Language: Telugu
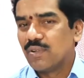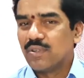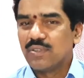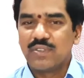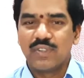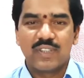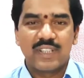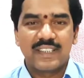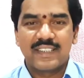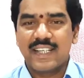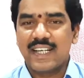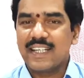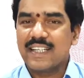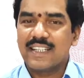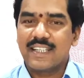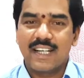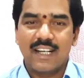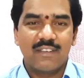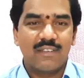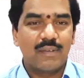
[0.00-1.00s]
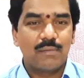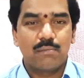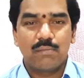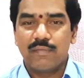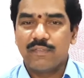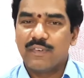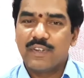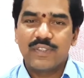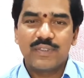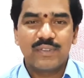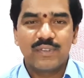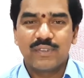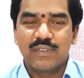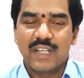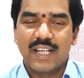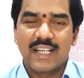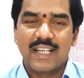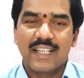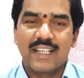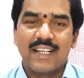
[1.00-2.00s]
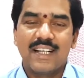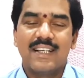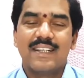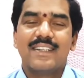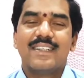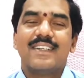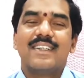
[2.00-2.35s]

డోసు ఒకసారి ఇట్లా వేస్తూ ఉన్నాం కదా